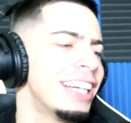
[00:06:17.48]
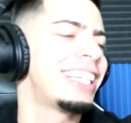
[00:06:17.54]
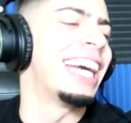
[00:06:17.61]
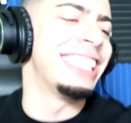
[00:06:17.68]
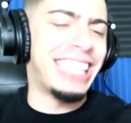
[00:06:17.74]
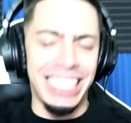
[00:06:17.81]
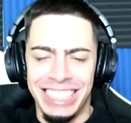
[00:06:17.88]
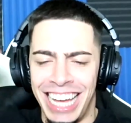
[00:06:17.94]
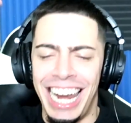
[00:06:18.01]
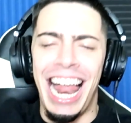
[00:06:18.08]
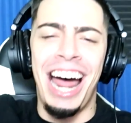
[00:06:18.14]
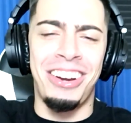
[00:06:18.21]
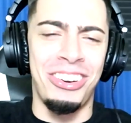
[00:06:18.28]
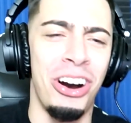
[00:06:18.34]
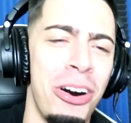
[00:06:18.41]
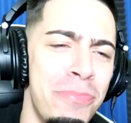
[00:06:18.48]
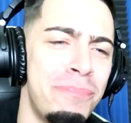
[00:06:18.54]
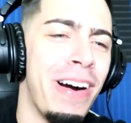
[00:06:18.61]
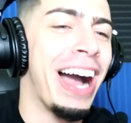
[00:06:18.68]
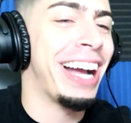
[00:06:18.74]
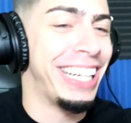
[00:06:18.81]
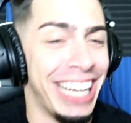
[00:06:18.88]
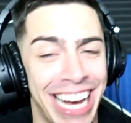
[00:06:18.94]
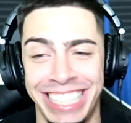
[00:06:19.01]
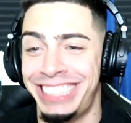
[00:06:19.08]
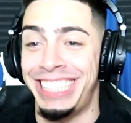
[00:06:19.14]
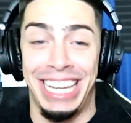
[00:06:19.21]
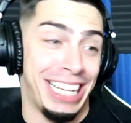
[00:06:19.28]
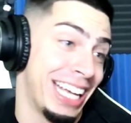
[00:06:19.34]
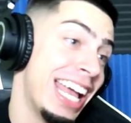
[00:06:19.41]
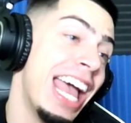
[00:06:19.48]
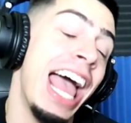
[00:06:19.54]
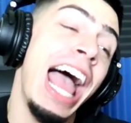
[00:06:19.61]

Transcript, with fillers: Quítate la ropa, quédate.